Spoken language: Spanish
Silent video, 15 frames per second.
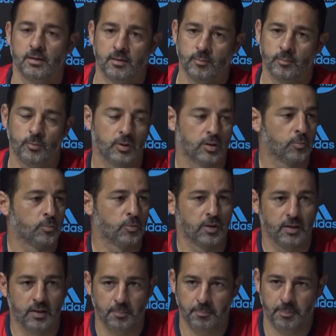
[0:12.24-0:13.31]
Bueno,
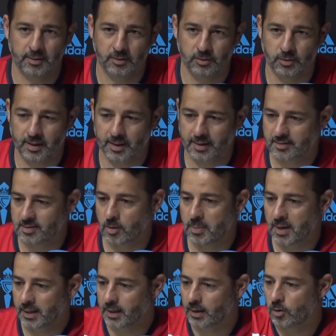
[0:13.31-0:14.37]
pues partido que ha estado
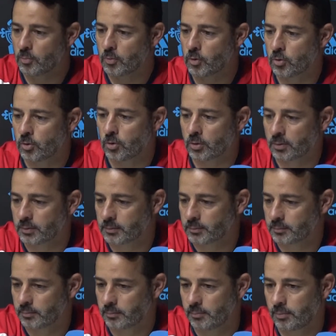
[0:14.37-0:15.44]
marcado por,
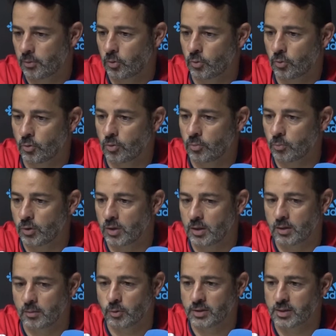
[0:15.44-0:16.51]
un gol
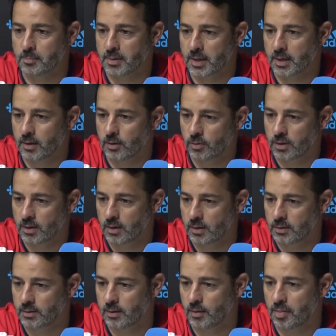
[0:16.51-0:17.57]
muy, muy tempranero
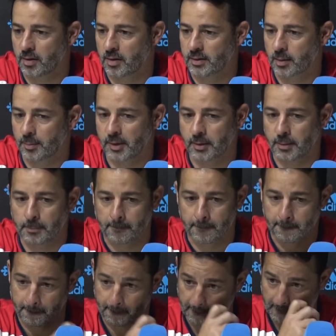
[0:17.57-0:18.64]
del Celta B.
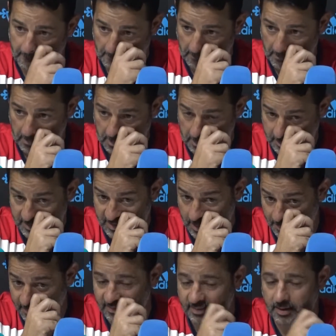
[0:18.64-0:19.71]
Ya
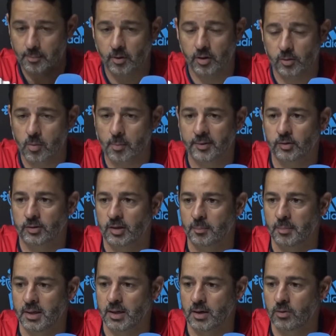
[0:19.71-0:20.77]
pensamos en un momento
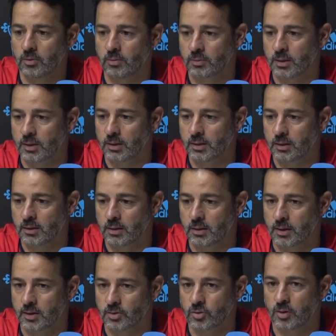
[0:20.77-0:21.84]
determinado que,
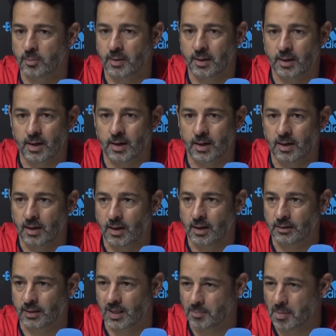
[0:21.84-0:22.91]
ellos iban a,
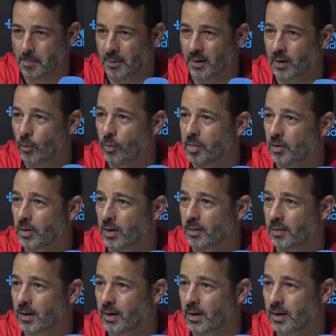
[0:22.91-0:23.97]
tener más precauciones
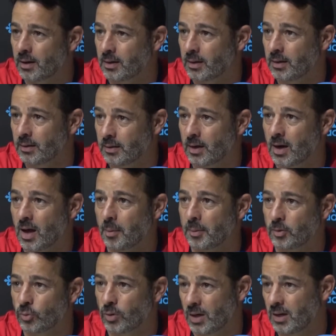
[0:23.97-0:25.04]
de, las
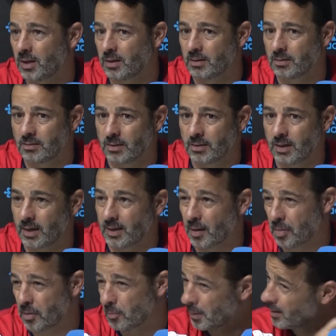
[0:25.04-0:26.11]
habituales. la
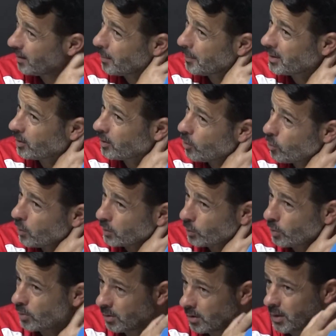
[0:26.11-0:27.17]
alineación prácticamente con
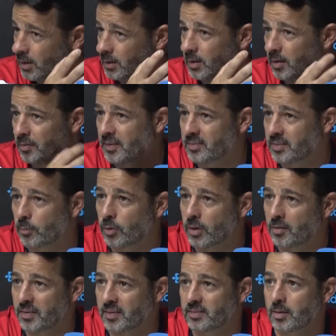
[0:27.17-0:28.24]
cuatro defensa muy
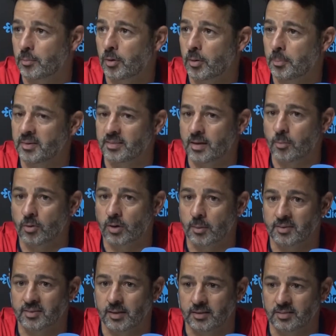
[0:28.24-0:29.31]
defensa, pues pensamos que
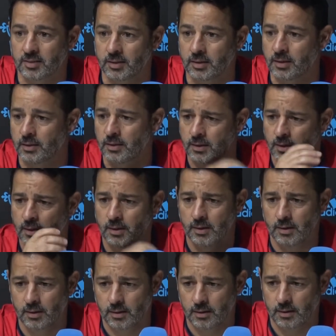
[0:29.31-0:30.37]
iba a ser así.
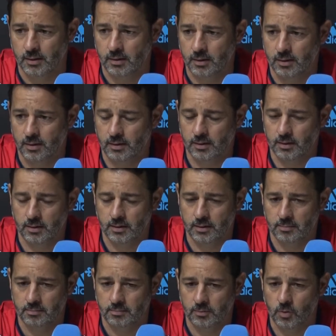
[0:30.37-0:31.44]

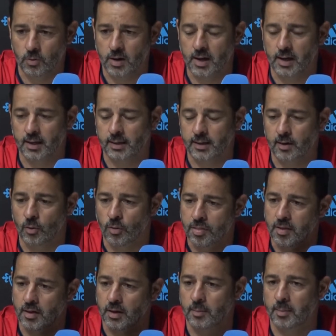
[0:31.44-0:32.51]
Eh, con Eker en el
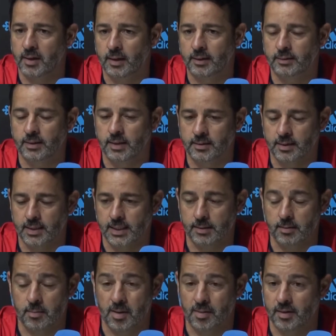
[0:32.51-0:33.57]
11 que iban a tener
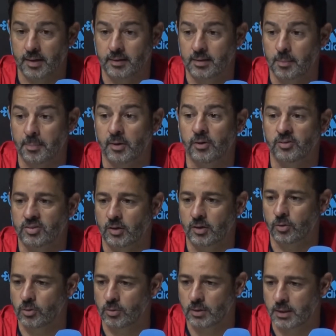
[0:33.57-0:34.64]
alternativas más directas, pero ese
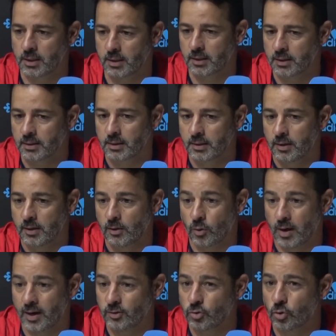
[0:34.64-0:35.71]
gol eh,
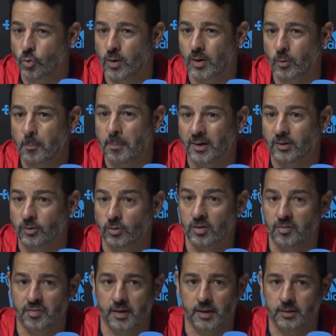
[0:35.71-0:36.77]
nos ha hecho jugar un partido
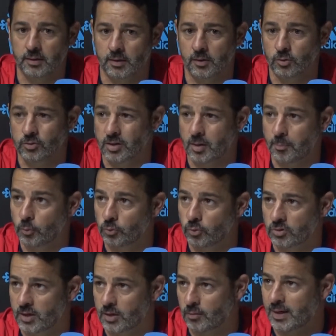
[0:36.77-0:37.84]
diferente, los tres
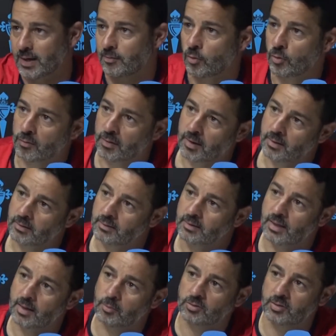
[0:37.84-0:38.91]
puntos ya no van a volver,
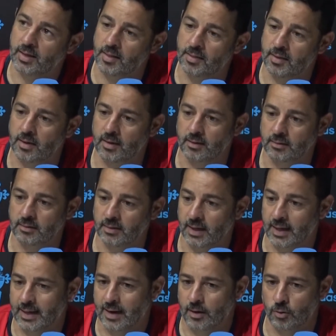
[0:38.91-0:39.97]
ni la posibilidad de,
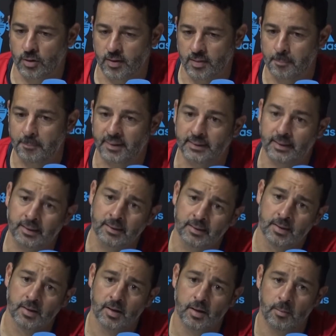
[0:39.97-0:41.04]
ganarlo ni de empatar,
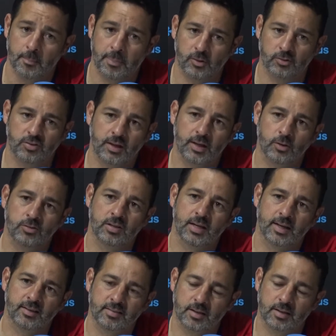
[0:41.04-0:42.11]
pero sí que nos
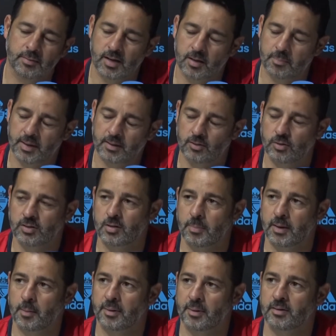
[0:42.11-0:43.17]
tiene que servir el partido este
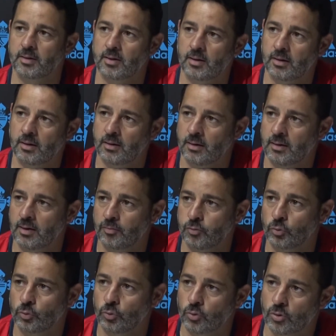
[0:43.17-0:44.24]
para aprender en el
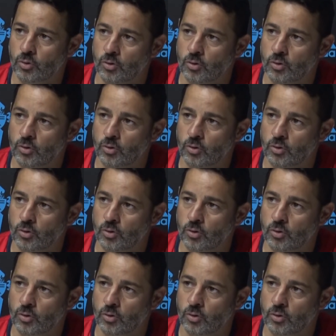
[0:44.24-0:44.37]
futuro.